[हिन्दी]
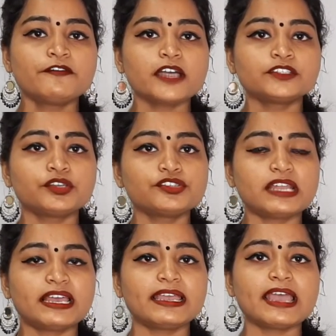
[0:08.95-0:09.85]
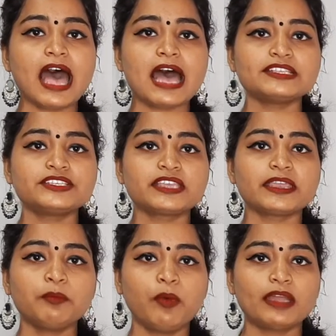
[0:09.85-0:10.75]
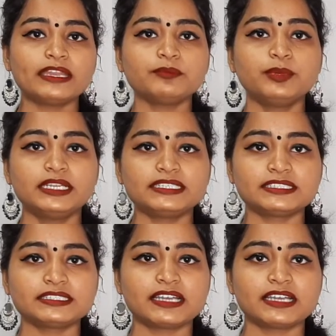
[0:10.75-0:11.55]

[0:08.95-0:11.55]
वक्त हो चला है आज के मॉर्निंग बुलेटिन